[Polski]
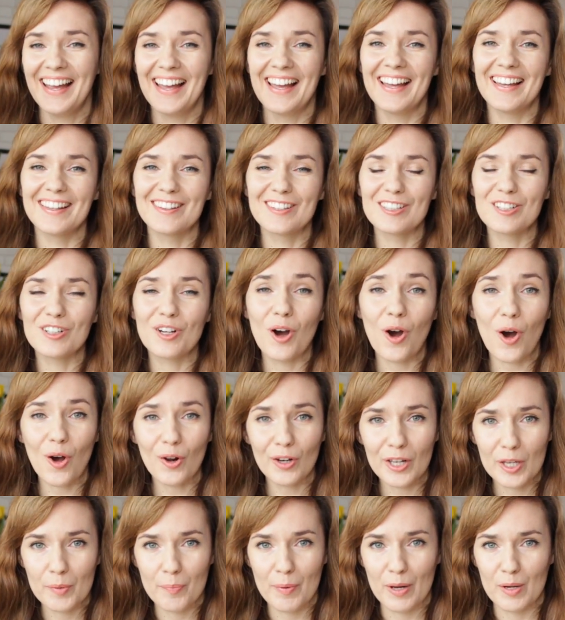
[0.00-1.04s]
e, tylko
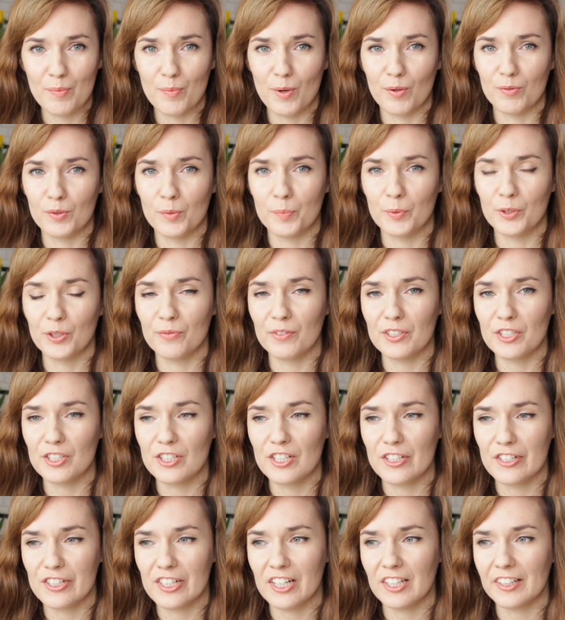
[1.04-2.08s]
olej palmowy,
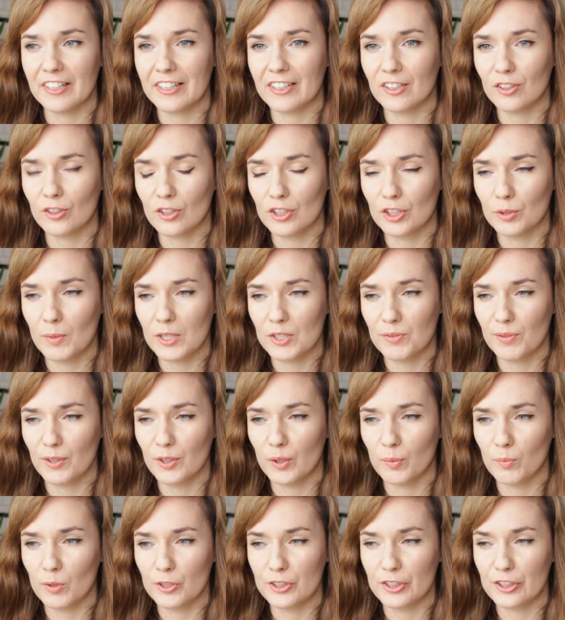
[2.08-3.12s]
ponieważ jeżeli ktoś ma
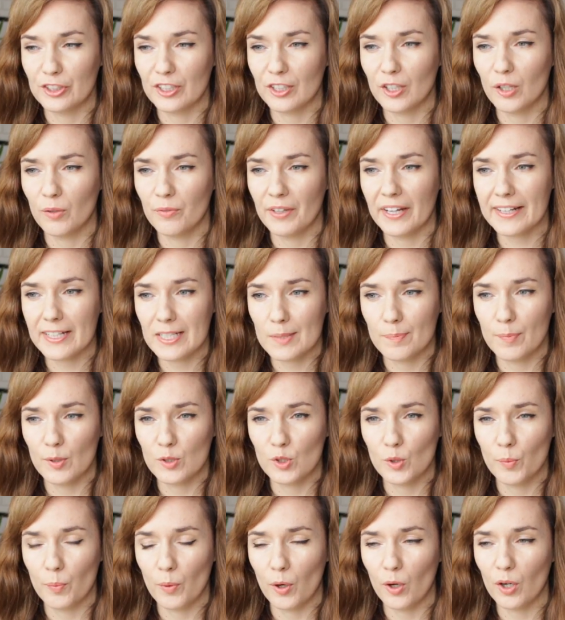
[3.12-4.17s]
świadomość tego, w jaki
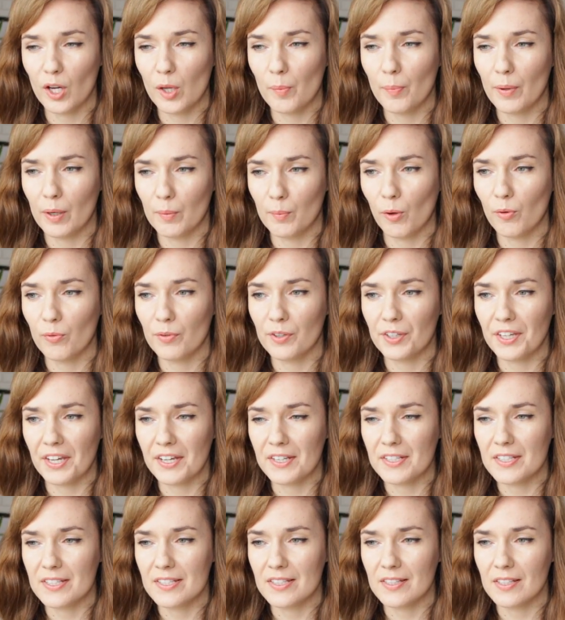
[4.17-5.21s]
sposób olej palmowy
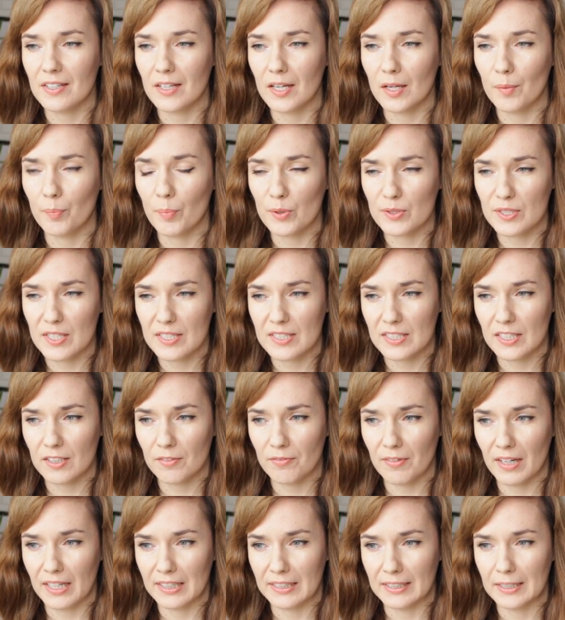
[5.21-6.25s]
jest e,
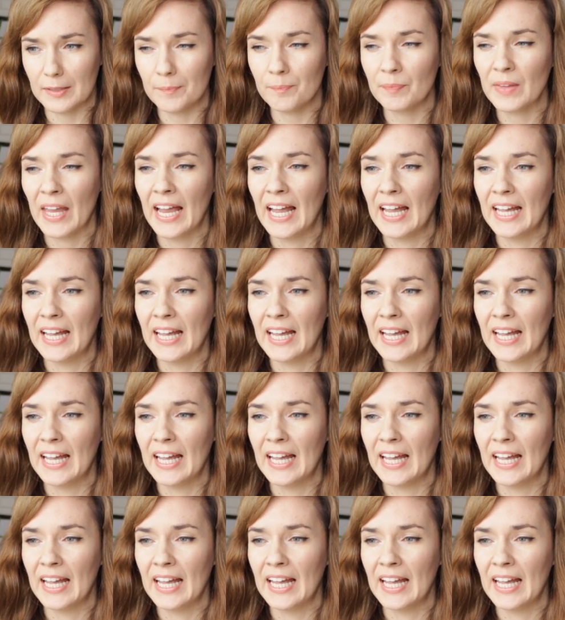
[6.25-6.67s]
pozyskiwany,